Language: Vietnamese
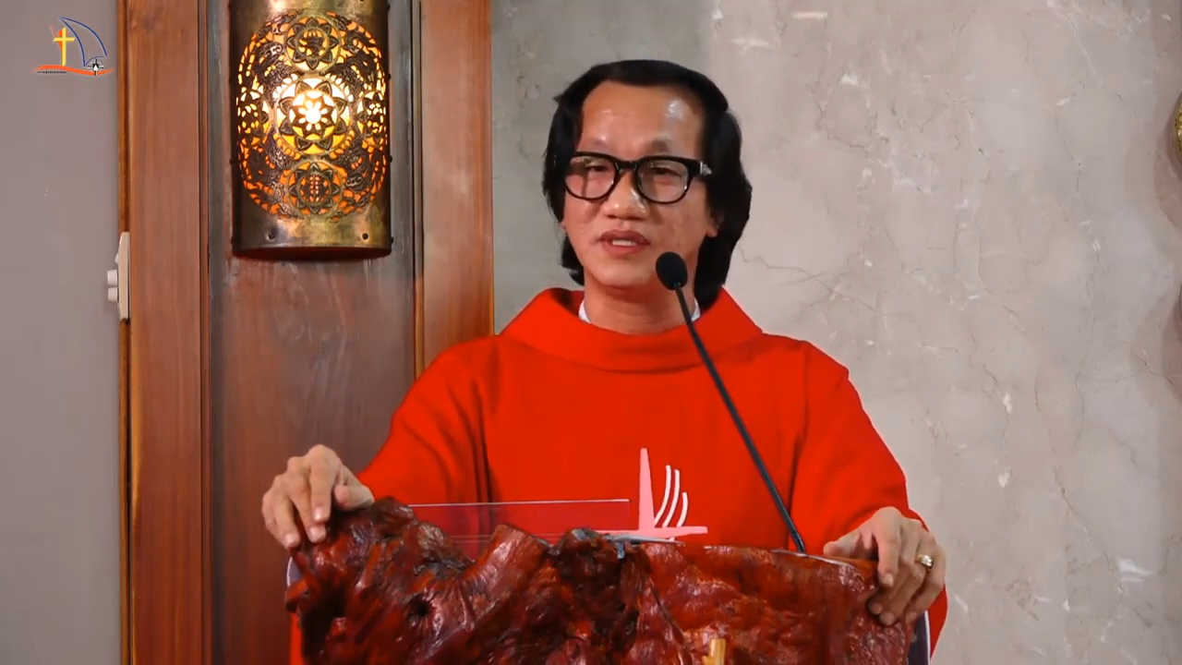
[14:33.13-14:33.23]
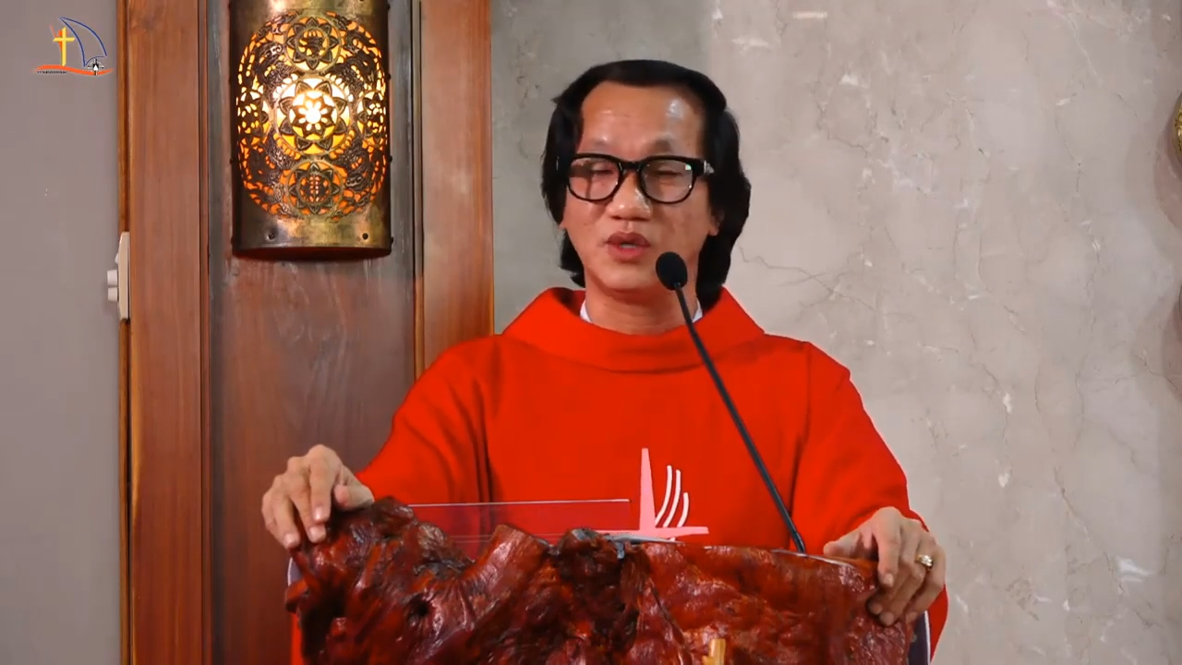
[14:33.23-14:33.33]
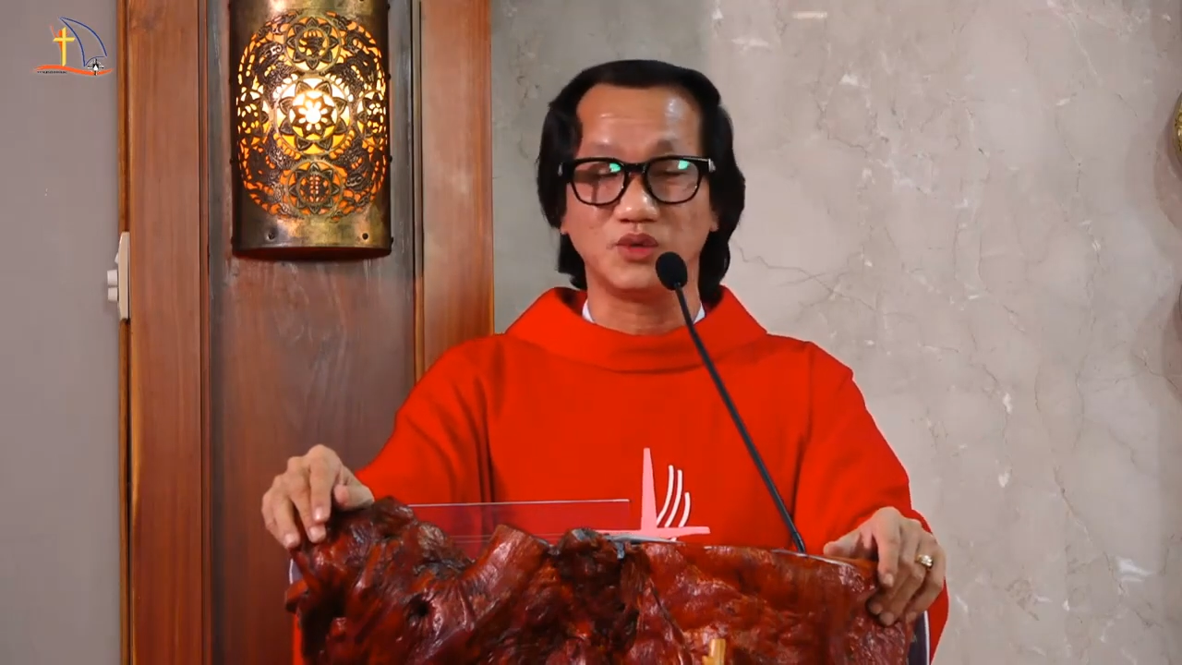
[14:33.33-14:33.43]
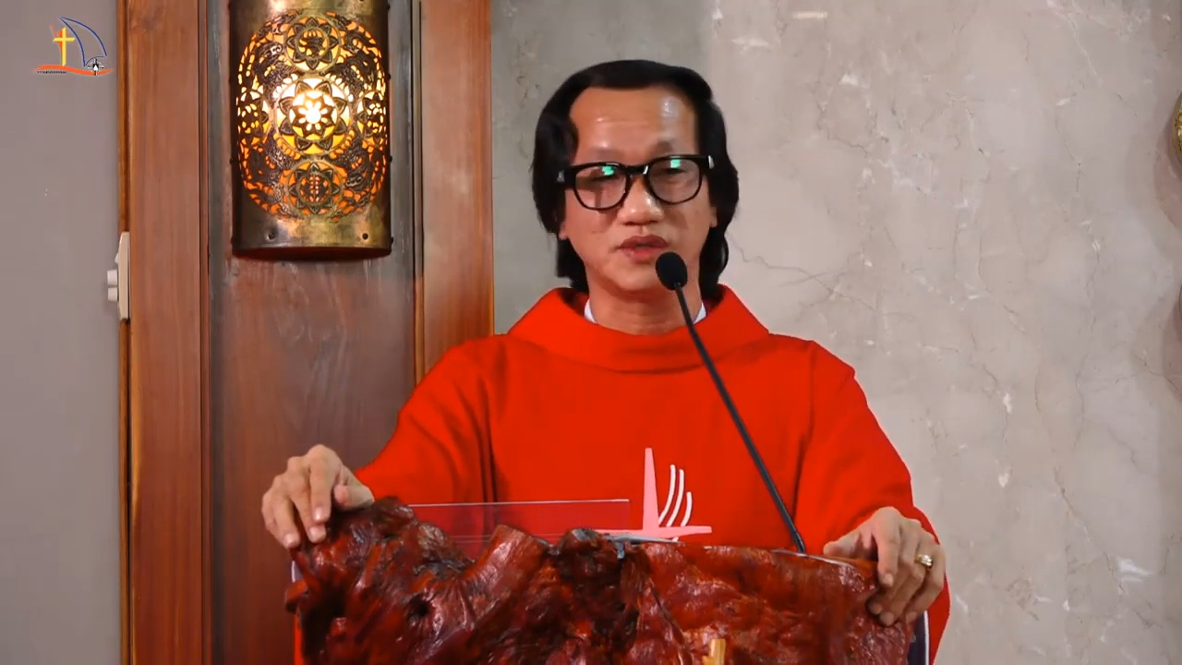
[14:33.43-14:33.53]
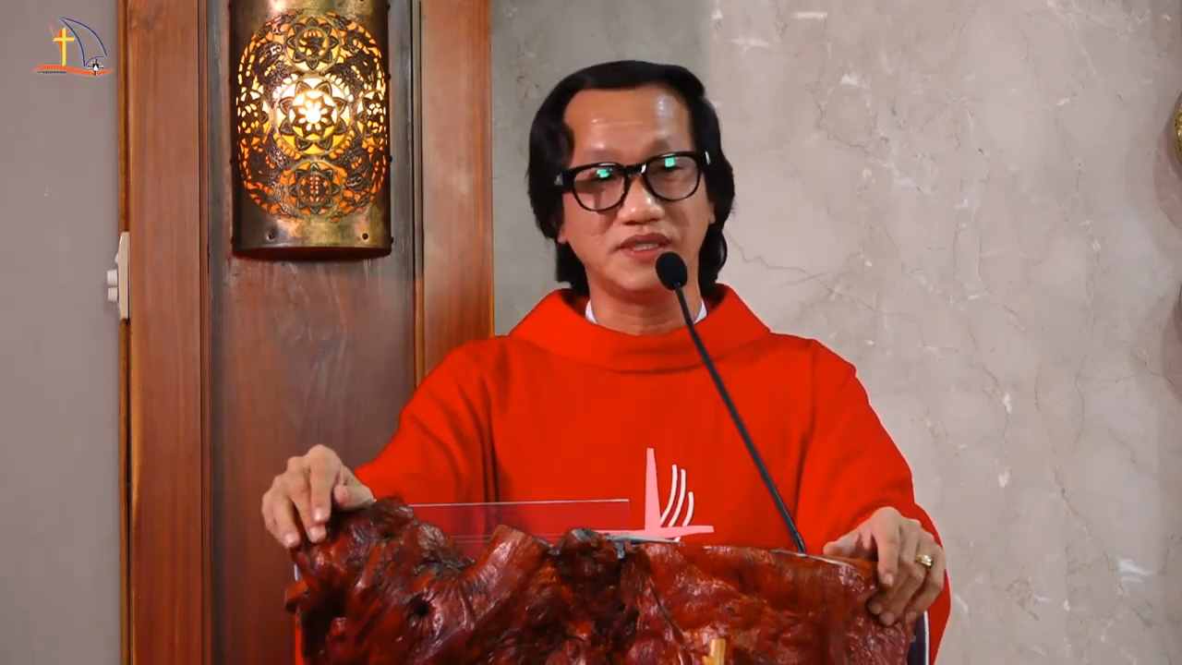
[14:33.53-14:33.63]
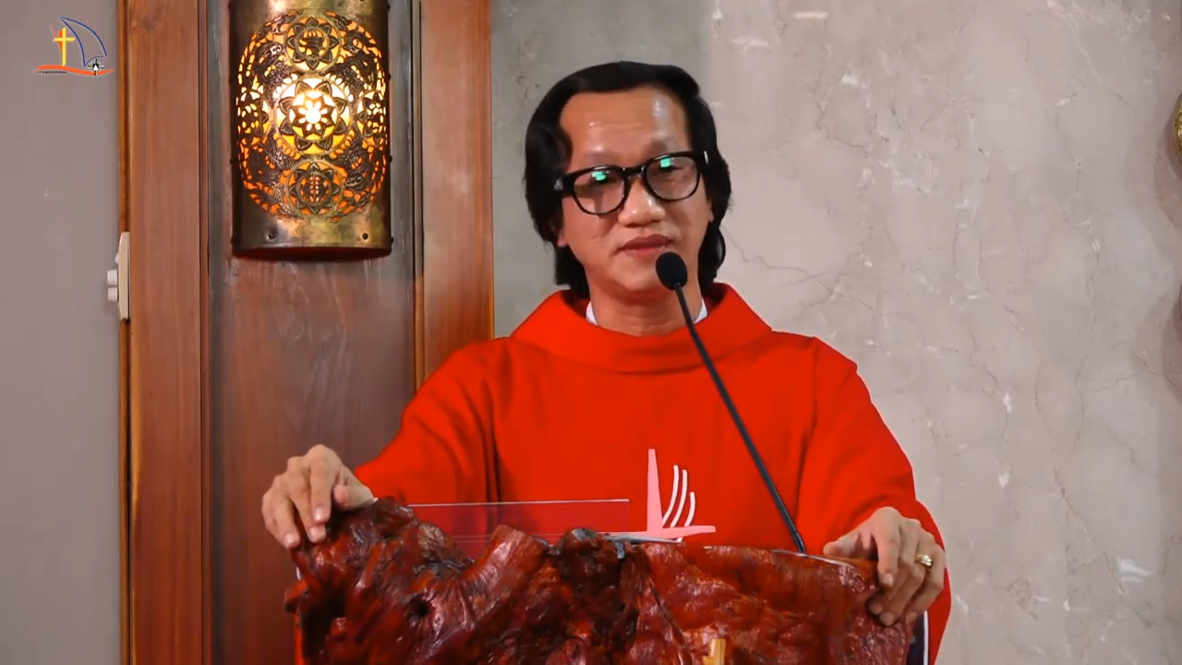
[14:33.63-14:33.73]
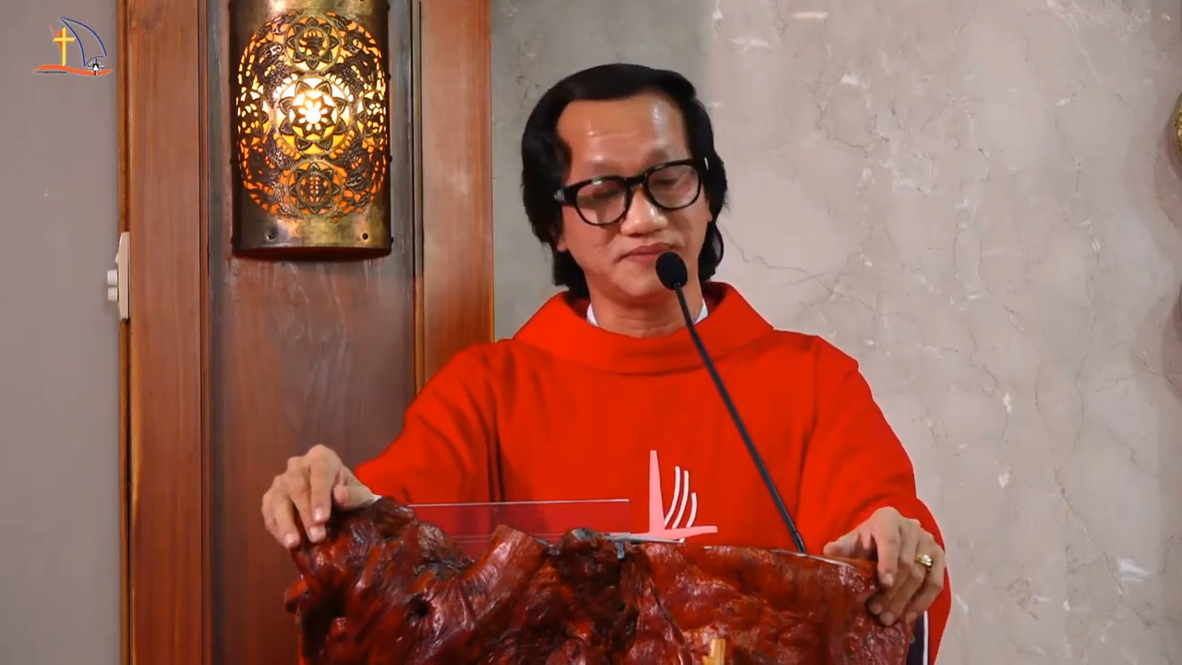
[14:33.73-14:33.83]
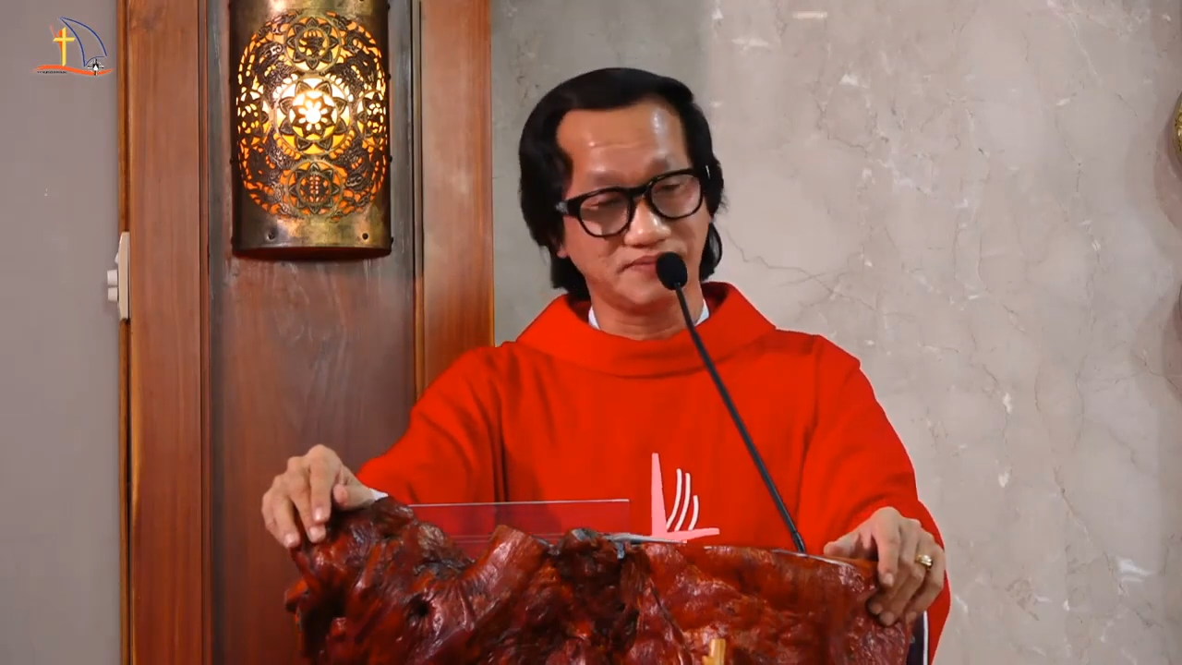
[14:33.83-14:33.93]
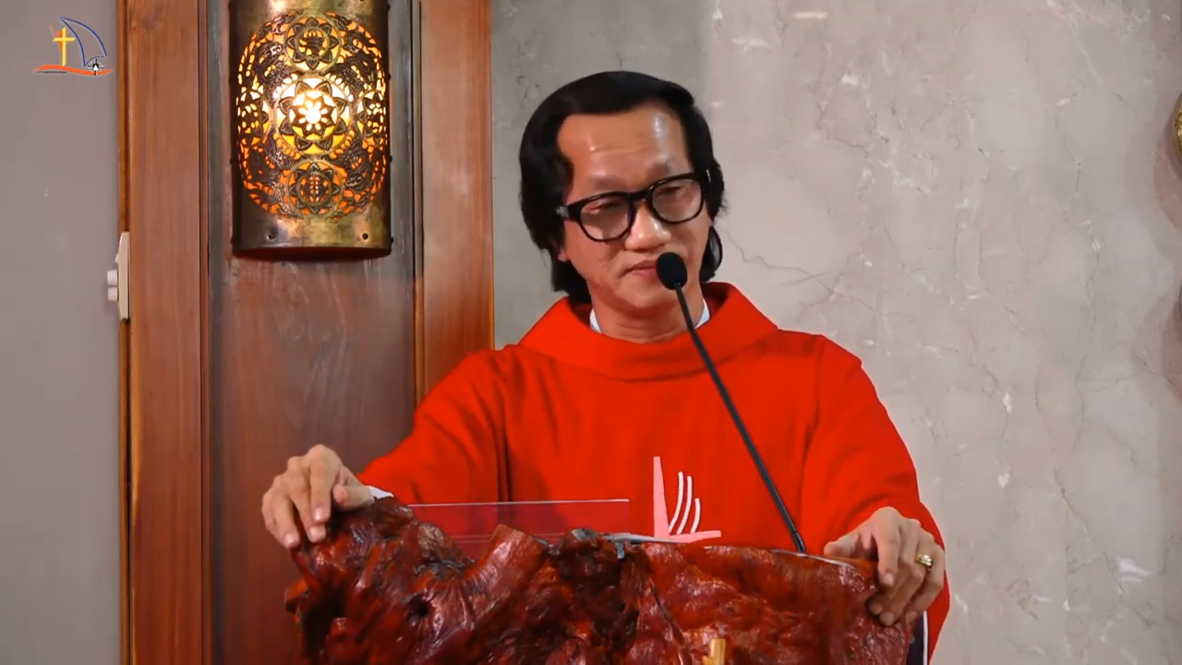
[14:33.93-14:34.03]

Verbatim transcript: đầu tiên